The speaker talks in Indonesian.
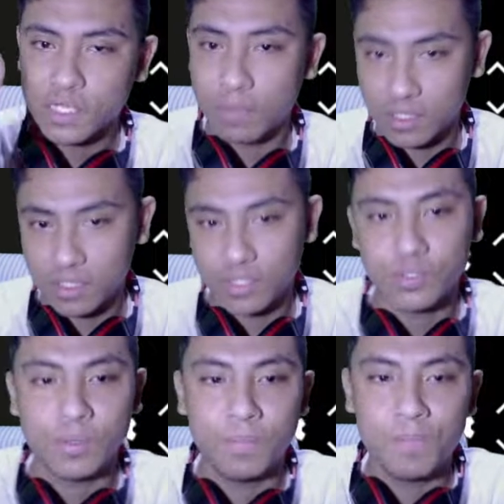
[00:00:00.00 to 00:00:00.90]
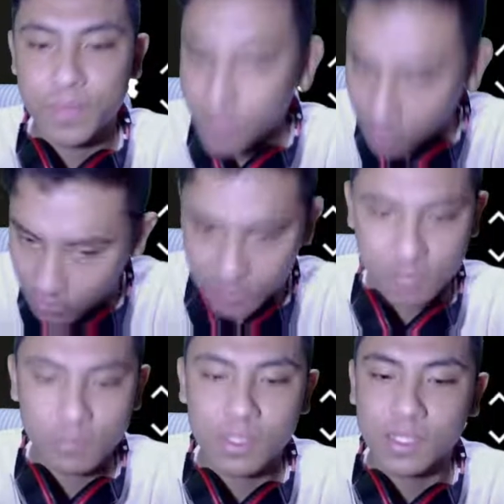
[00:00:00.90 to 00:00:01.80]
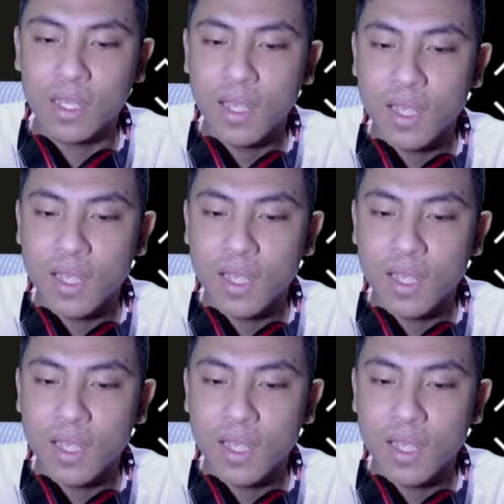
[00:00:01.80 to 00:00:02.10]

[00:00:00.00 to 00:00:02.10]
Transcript: mati 100% mati